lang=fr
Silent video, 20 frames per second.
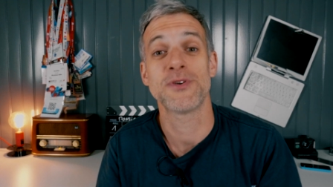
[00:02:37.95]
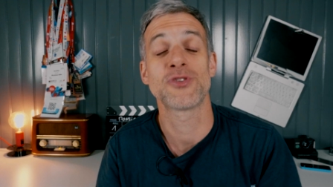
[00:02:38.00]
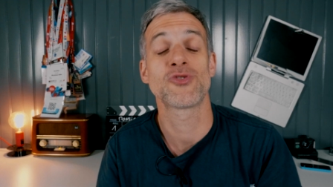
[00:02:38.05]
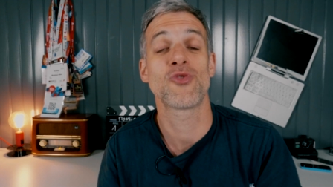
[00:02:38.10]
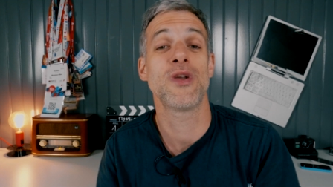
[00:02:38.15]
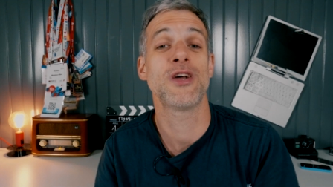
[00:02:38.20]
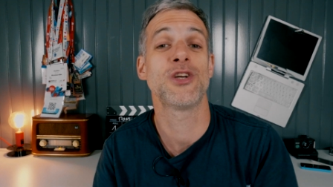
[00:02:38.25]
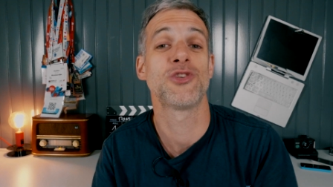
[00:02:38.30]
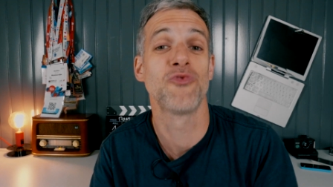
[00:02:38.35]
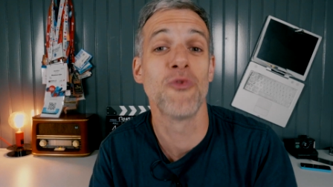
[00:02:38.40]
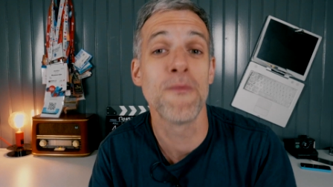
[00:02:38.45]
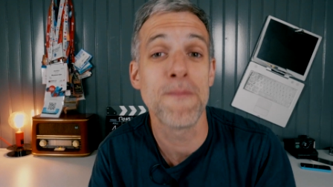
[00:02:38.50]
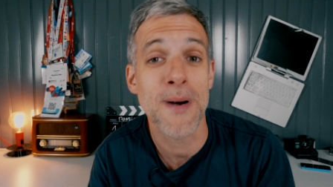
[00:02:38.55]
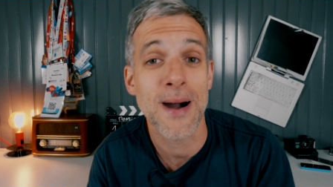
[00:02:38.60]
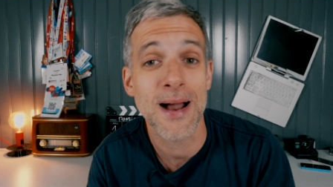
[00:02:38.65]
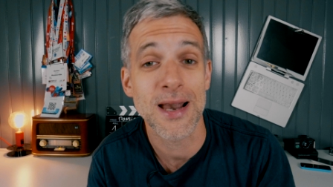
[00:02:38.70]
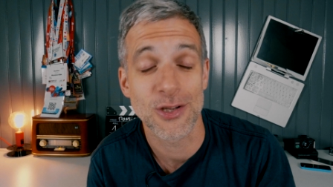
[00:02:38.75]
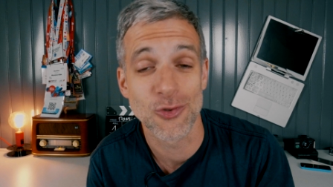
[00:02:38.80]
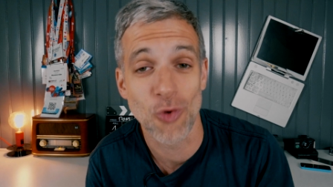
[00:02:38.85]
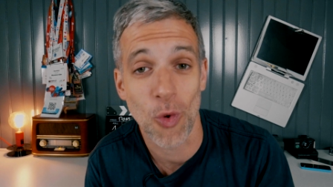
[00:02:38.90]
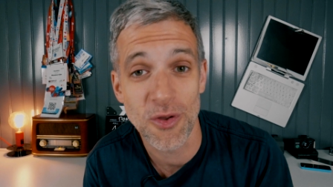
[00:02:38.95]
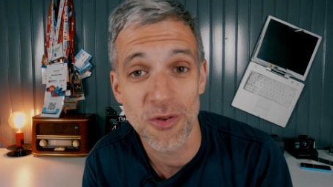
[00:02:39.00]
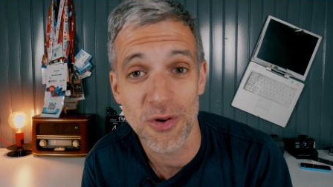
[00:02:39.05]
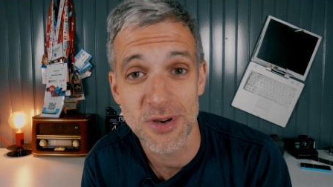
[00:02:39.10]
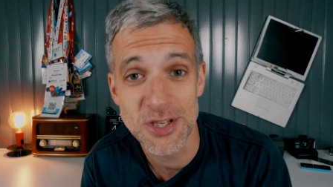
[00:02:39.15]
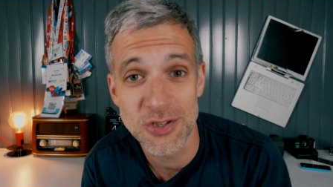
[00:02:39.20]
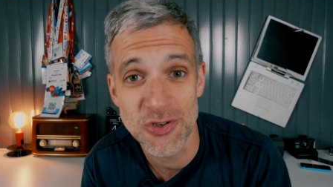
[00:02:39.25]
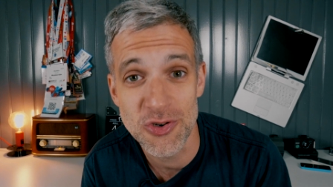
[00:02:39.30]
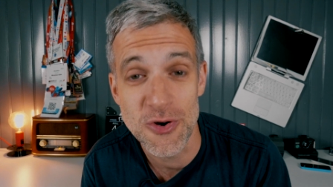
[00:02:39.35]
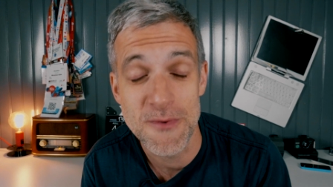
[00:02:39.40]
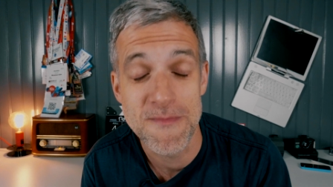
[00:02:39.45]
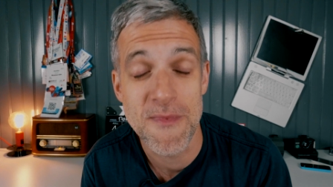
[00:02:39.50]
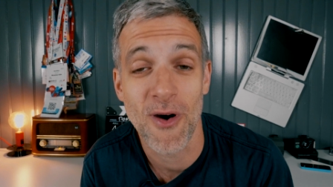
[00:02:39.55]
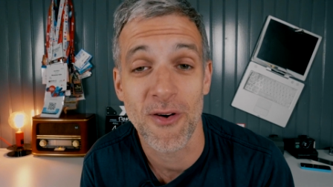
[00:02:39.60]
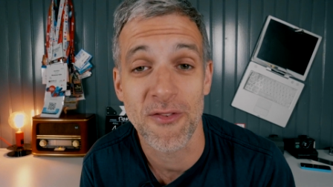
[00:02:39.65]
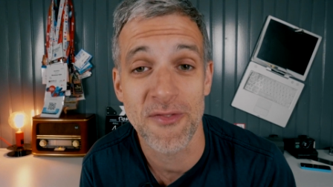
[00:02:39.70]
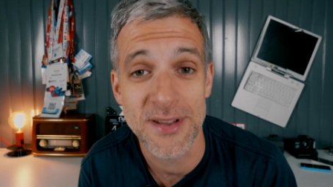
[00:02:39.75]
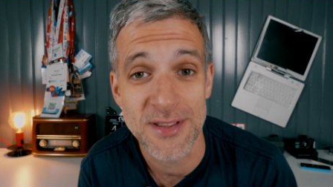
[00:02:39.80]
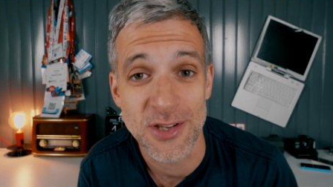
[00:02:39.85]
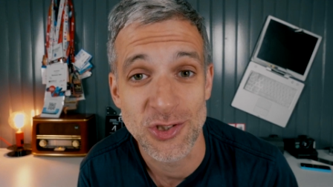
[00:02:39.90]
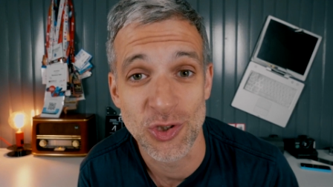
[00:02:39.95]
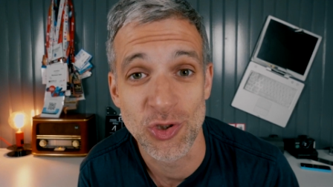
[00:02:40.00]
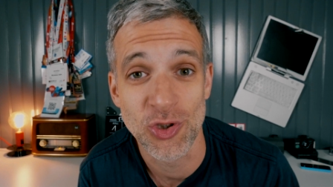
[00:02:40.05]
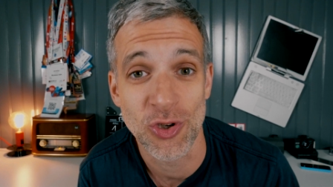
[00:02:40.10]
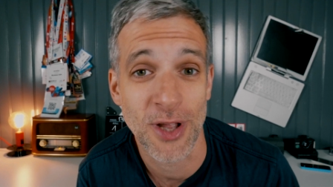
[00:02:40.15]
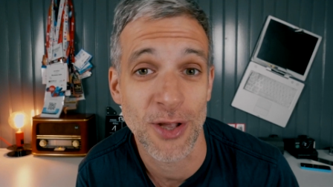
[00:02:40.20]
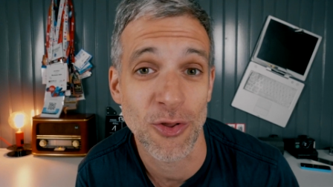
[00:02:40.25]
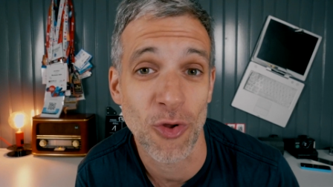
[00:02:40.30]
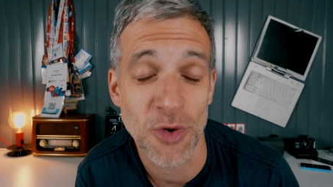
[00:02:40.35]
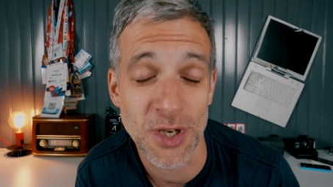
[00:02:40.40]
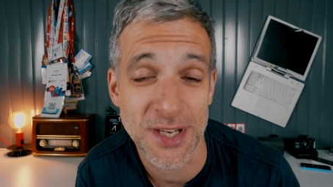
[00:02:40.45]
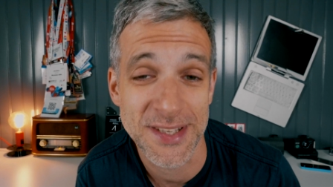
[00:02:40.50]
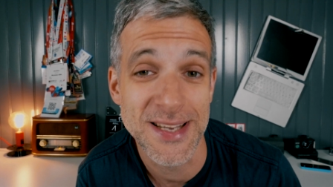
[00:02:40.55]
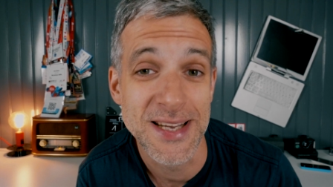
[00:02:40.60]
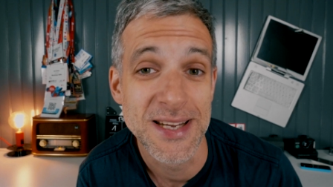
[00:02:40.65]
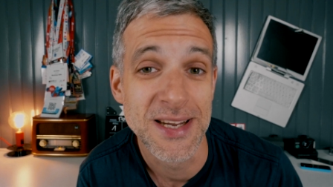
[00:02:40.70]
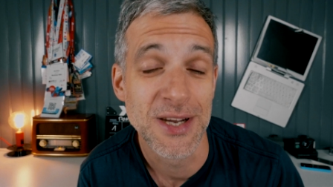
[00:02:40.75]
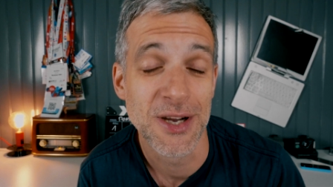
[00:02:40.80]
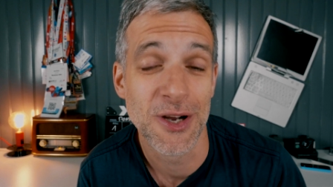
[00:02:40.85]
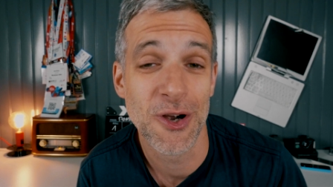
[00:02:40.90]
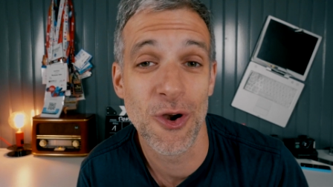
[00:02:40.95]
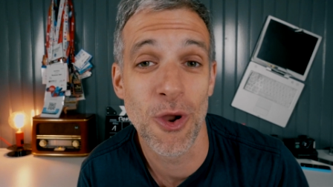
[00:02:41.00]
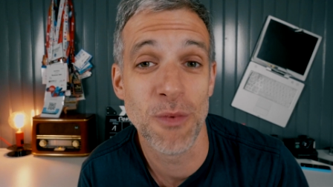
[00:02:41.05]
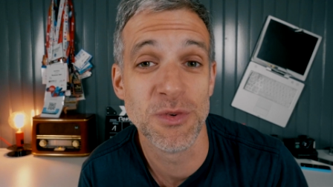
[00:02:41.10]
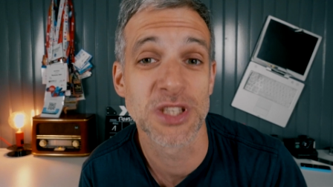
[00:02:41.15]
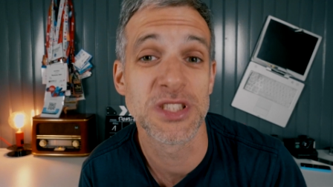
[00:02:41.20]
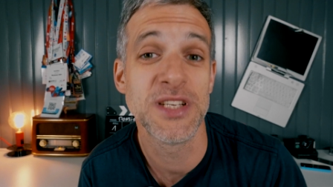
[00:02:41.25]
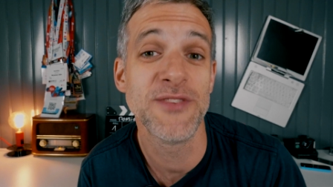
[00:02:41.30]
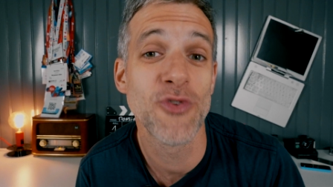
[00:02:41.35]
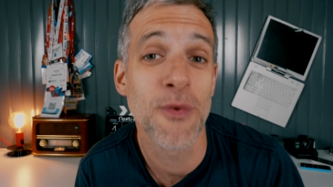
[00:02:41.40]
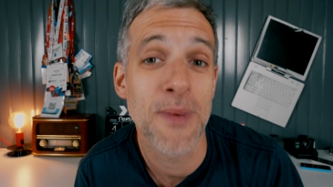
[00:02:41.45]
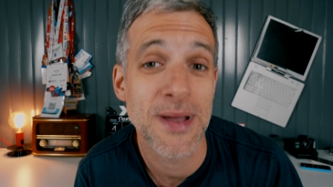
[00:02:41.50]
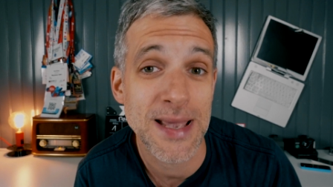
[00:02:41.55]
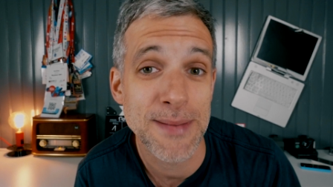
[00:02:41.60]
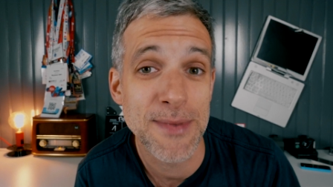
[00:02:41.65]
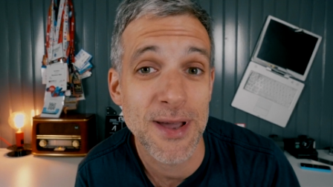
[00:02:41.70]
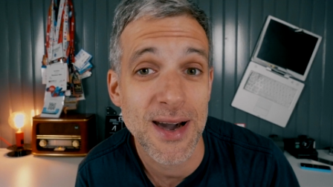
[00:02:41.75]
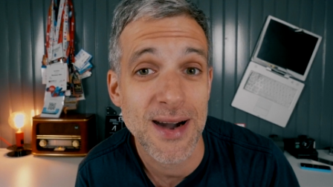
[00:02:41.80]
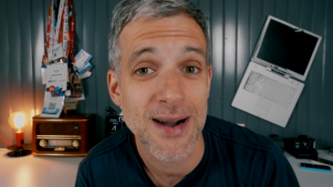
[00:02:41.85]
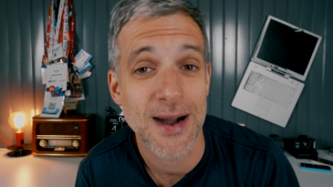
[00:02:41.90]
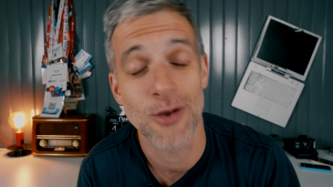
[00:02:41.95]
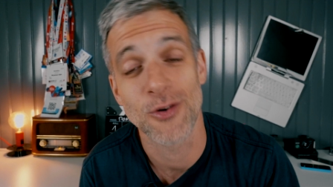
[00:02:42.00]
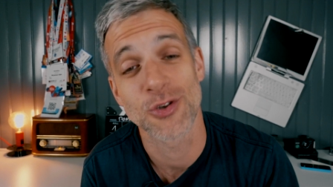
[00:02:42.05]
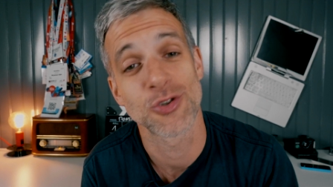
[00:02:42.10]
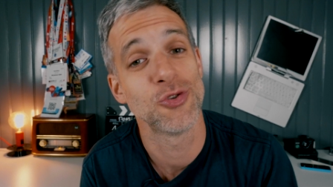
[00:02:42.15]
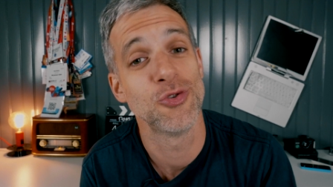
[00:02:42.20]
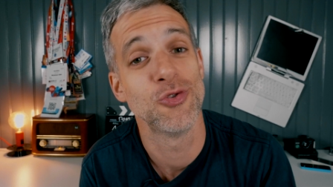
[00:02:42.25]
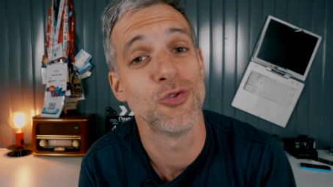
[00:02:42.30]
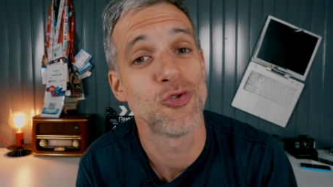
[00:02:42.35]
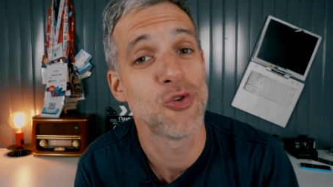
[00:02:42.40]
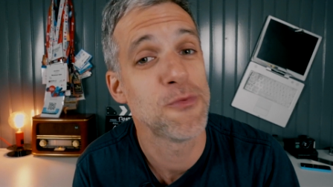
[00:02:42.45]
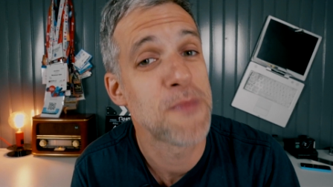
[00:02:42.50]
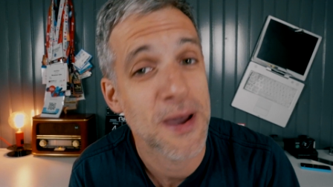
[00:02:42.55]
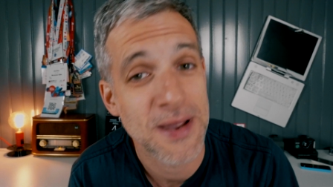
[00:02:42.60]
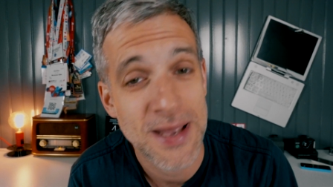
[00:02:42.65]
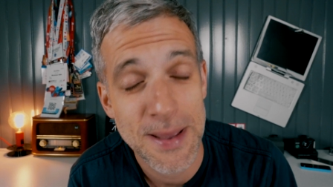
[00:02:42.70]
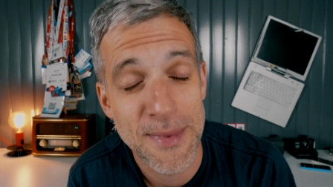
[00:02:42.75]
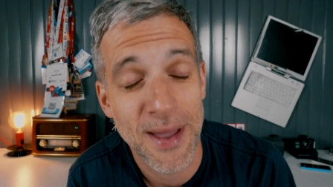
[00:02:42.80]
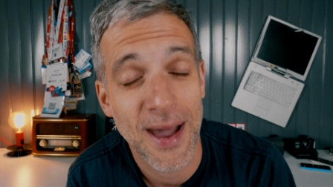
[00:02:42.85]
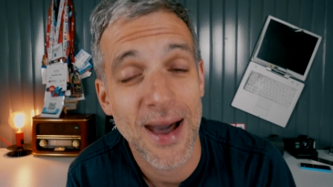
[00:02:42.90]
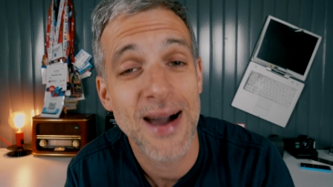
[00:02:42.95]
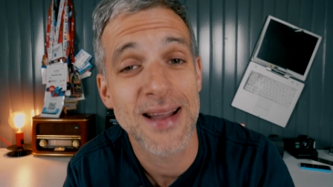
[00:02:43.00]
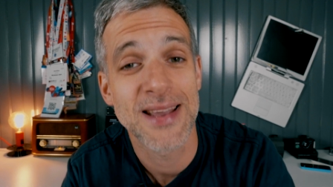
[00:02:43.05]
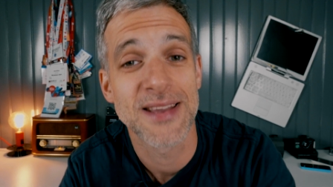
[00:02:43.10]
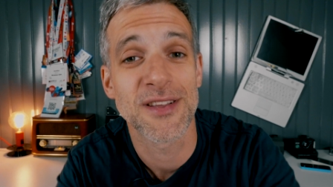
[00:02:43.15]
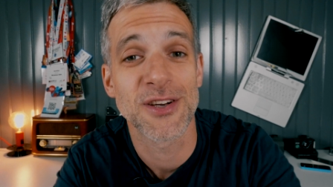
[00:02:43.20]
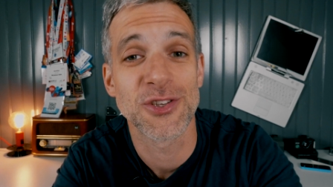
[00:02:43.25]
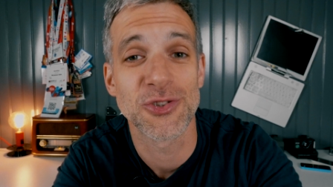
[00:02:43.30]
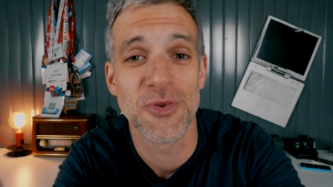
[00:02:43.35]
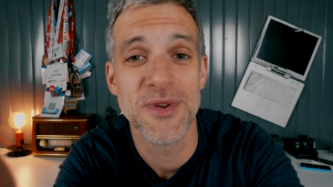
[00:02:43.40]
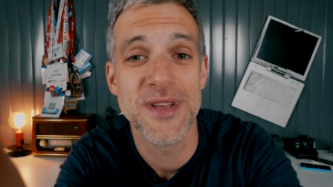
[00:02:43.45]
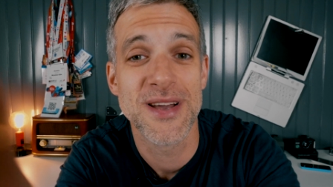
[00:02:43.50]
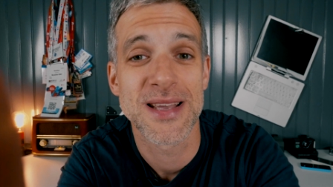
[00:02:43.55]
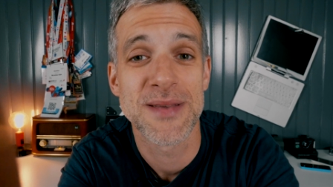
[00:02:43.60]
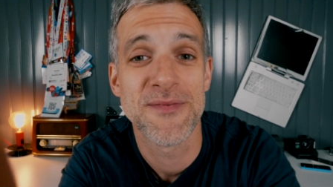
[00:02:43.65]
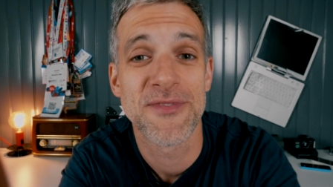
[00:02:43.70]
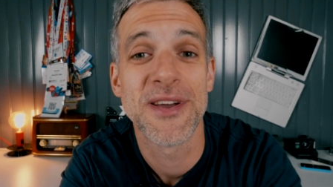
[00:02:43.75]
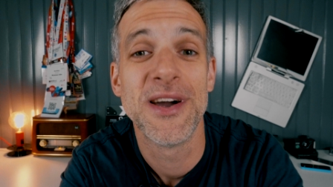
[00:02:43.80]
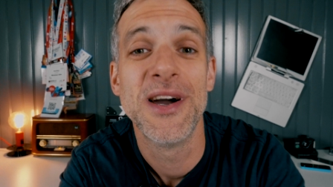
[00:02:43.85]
Parce que là, je vous parle droit dans les yeux, mais en fait, je suis en train de regarder l'objectif de ma caméra. Alors, j'ai une super caméra qui est très jolie, avec